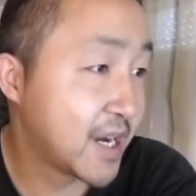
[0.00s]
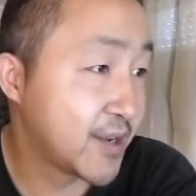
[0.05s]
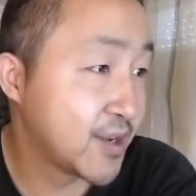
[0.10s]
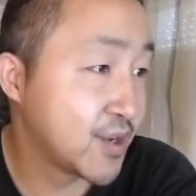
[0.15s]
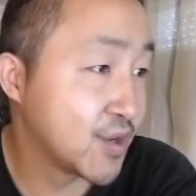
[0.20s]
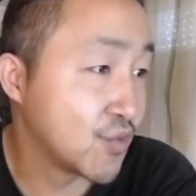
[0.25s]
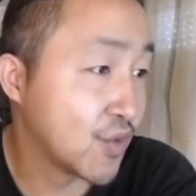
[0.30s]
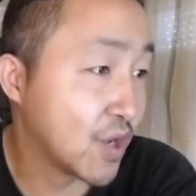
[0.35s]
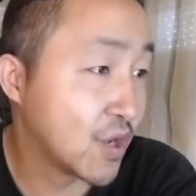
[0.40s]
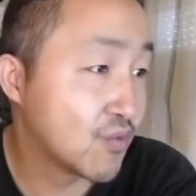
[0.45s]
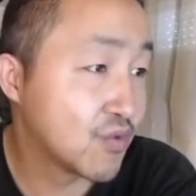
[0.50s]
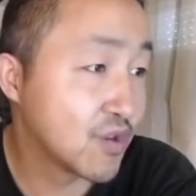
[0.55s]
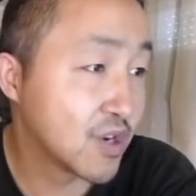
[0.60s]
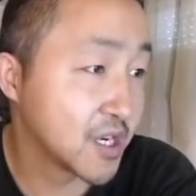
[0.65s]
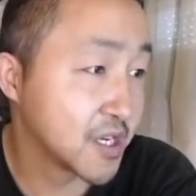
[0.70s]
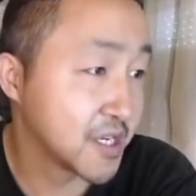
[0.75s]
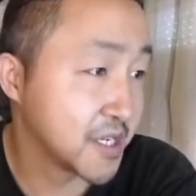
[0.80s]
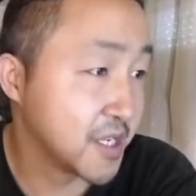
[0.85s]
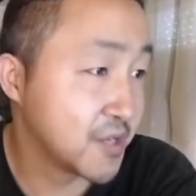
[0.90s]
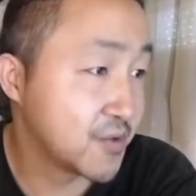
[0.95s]
还有维吾
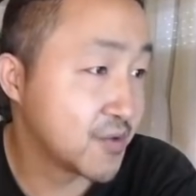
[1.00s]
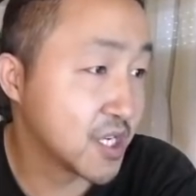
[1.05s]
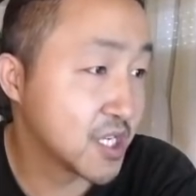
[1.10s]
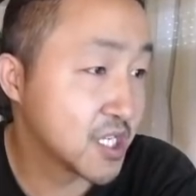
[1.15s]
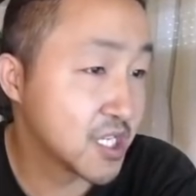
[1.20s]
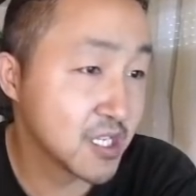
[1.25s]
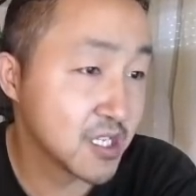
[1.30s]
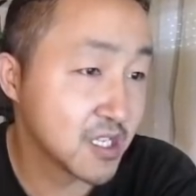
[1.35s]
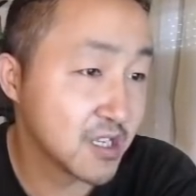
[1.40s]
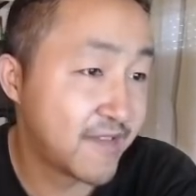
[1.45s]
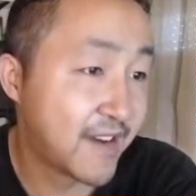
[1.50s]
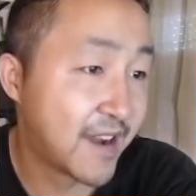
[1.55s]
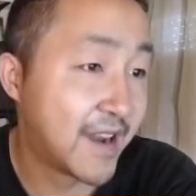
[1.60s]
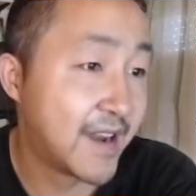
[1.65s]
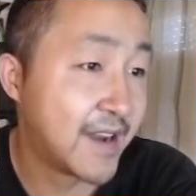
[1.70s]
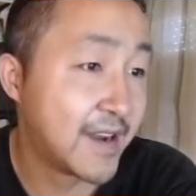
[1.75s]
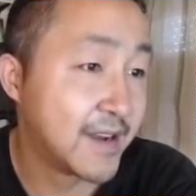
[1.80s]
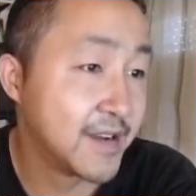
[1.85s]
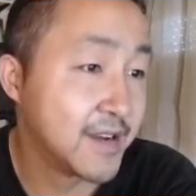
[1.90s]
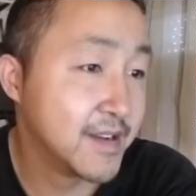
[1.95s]
尔人权政策法
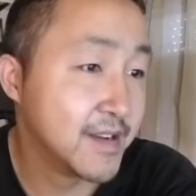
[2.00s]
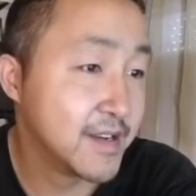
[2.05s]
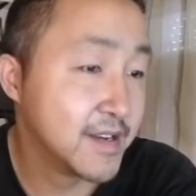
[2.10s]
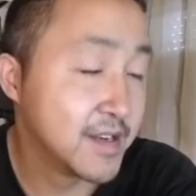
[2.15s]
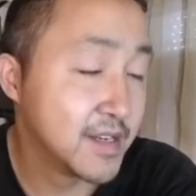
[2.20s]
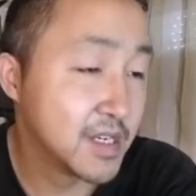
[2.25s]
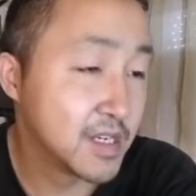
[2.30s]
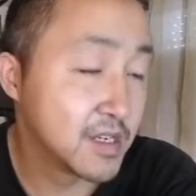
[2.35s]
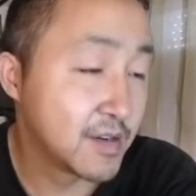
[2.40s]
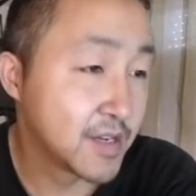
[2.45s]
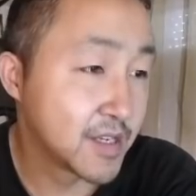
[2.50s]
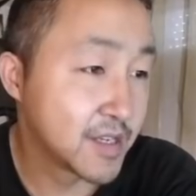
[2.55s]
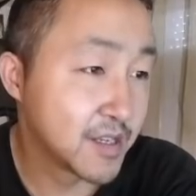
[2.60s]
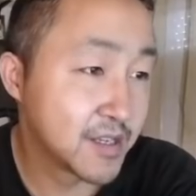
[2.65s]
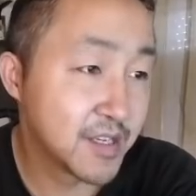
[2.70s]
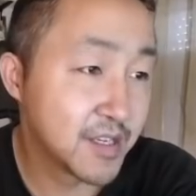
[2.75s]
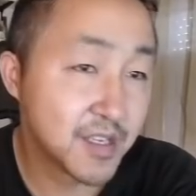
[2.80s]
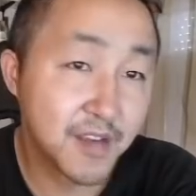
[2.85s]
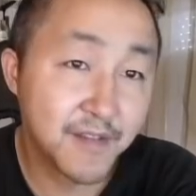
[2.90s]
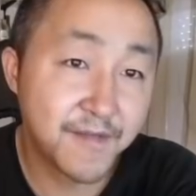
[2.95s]
案啊？
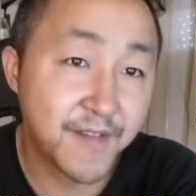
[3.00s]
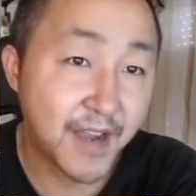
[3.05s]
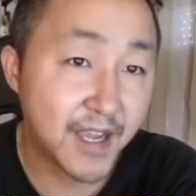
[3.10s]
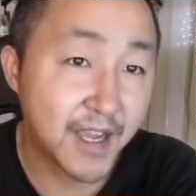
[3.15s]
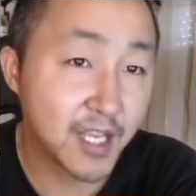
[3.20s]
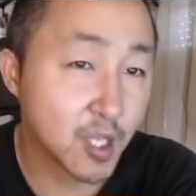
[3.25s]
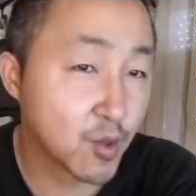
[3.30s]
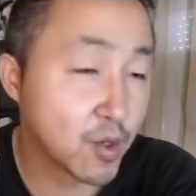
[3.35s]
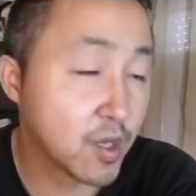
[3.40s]
像这些法案一